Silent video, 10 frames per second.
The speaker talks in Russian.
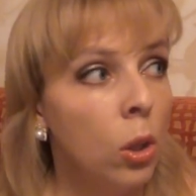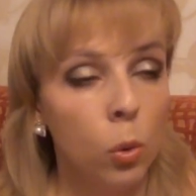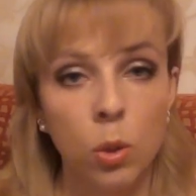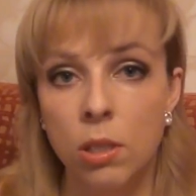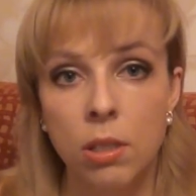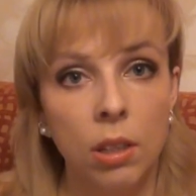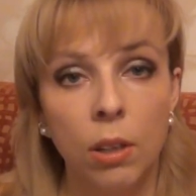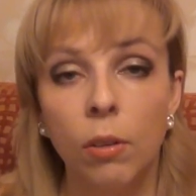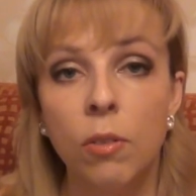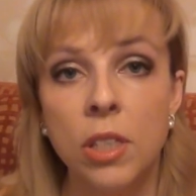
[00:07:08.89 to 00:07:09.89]
То есть
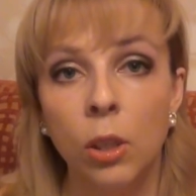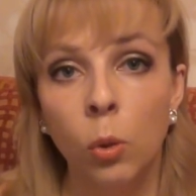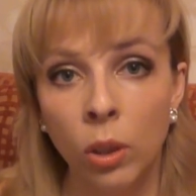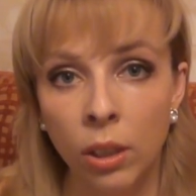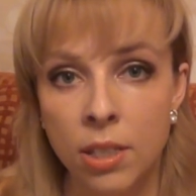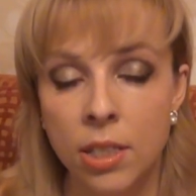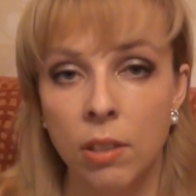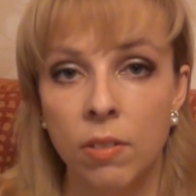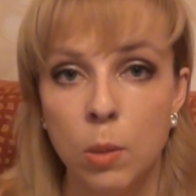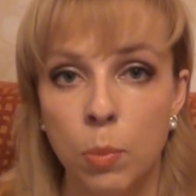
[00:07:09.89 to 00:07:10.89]
э, все
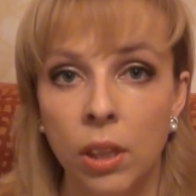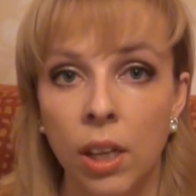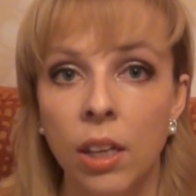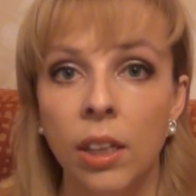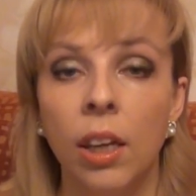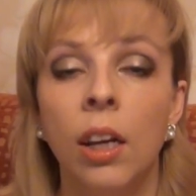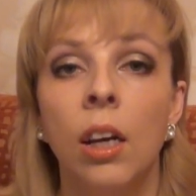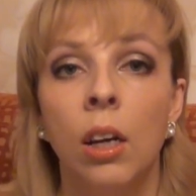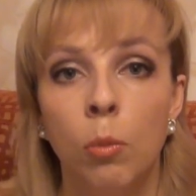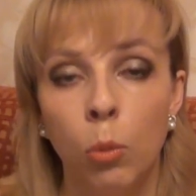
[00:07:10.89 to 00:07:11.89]
тонкости воспитания
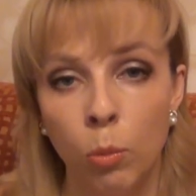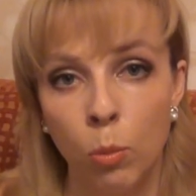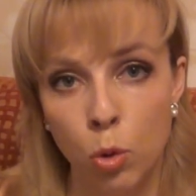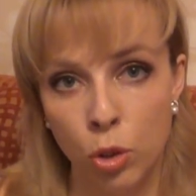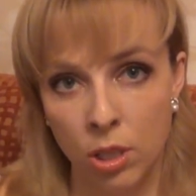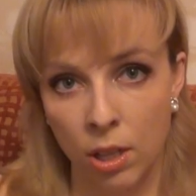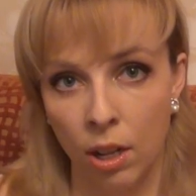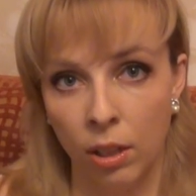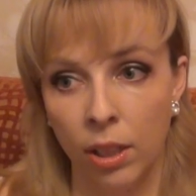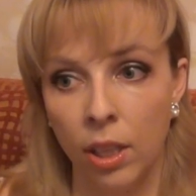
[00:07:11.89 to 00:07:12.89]
мой муж знал.